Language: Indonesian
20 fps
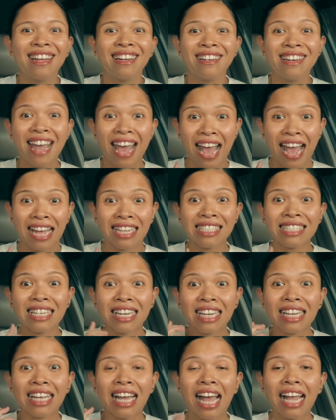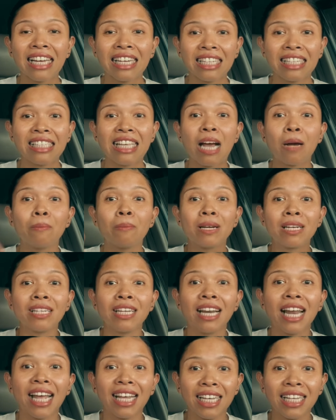Dan seringkali yang
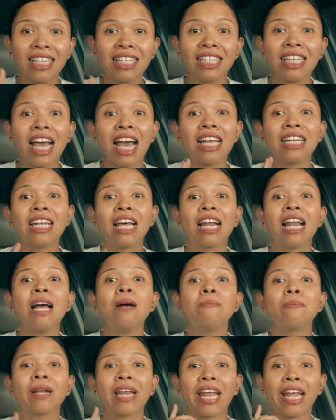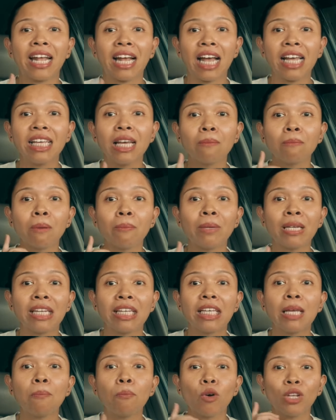bernilai ini adalah mereka yang
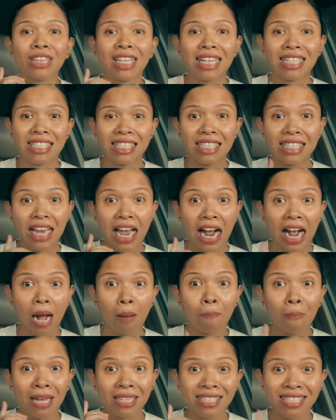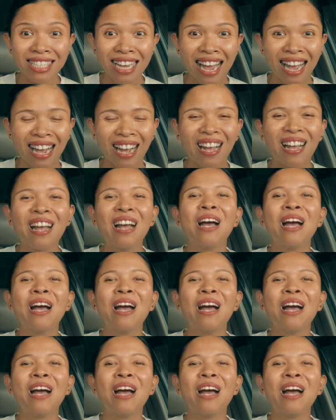memiliki potensi jangka panjang.